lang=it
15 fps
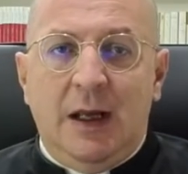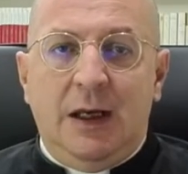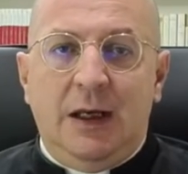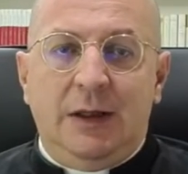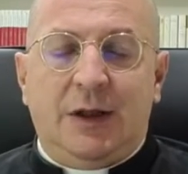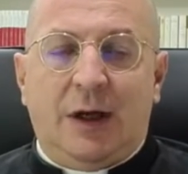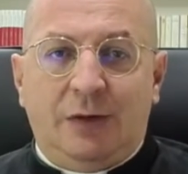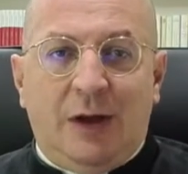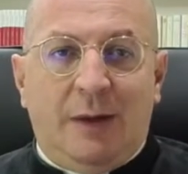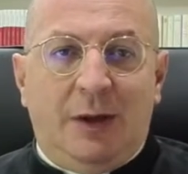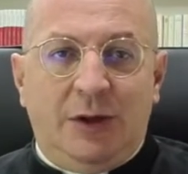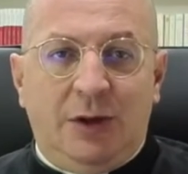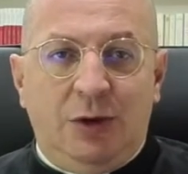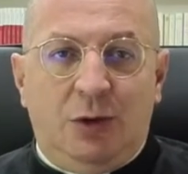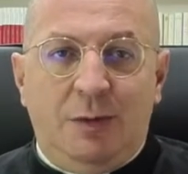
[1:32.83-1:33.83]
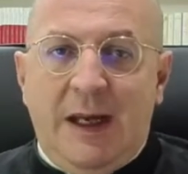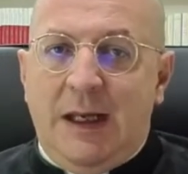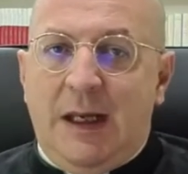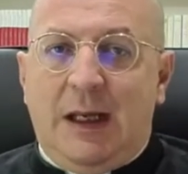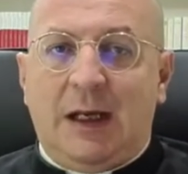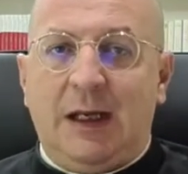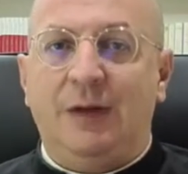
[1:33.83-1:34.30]
eh, tra sabato e
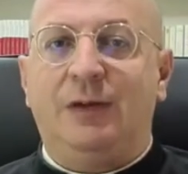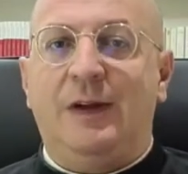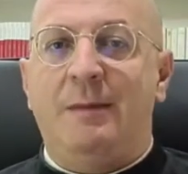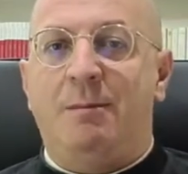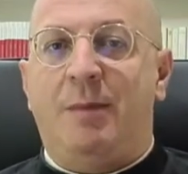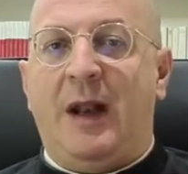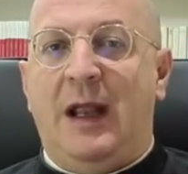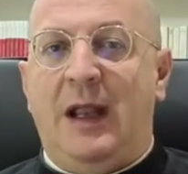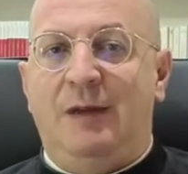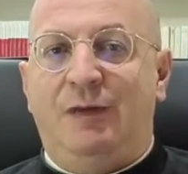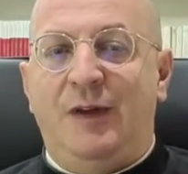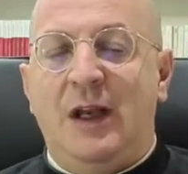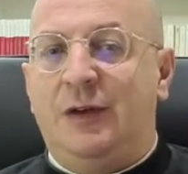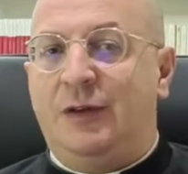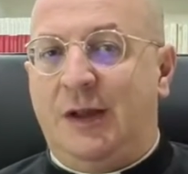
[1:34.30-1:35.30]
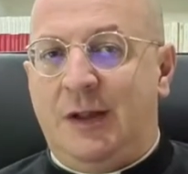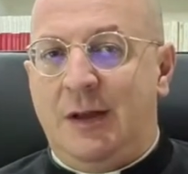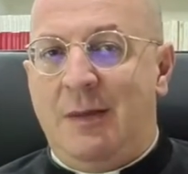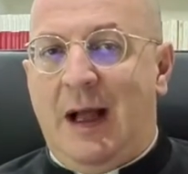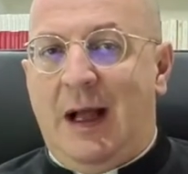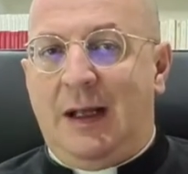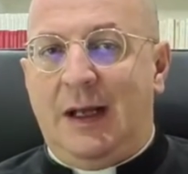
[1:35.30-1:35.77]
domenica che sempre è fine
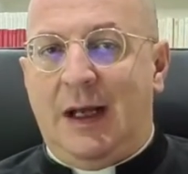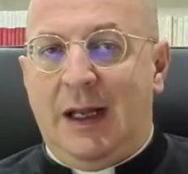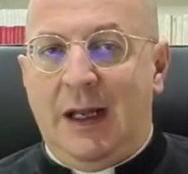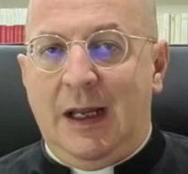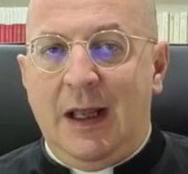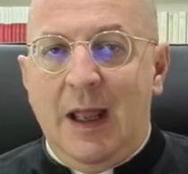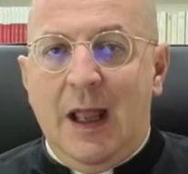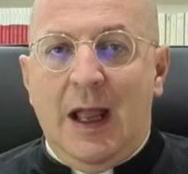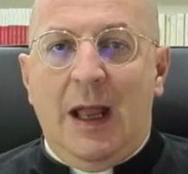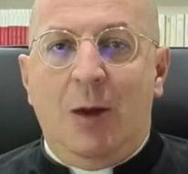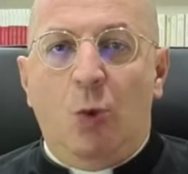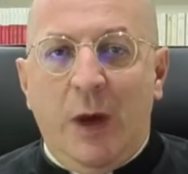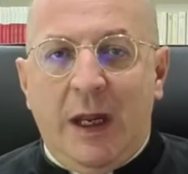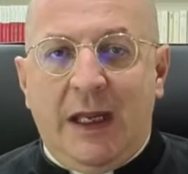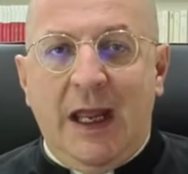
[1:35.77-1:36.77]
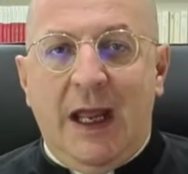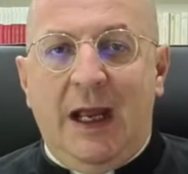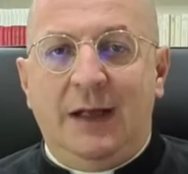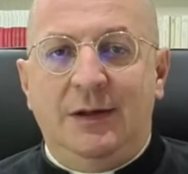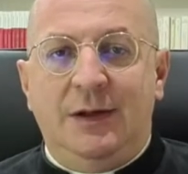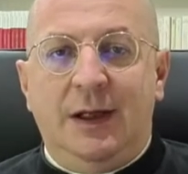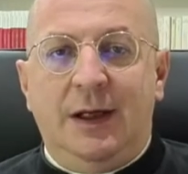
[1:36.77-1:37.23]
settimana, è, è
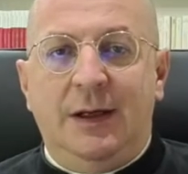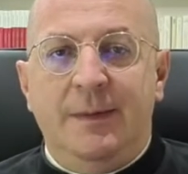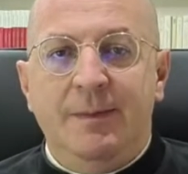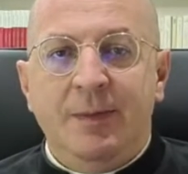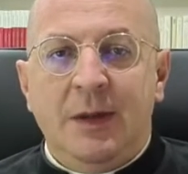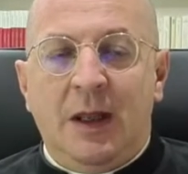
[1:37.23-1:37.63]
weekend, è,